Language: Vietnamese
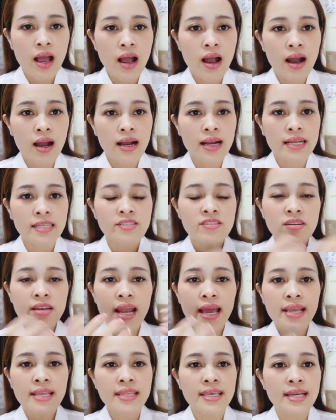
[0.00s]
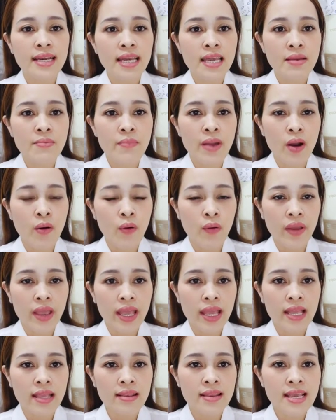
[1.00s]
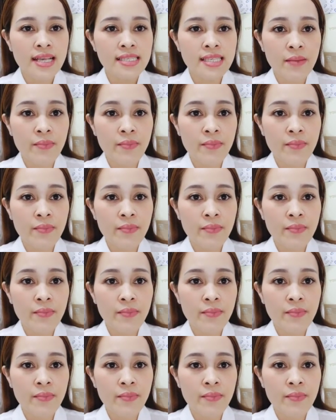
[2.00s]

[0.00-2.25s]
à, trước đây thì khi mà Huế đi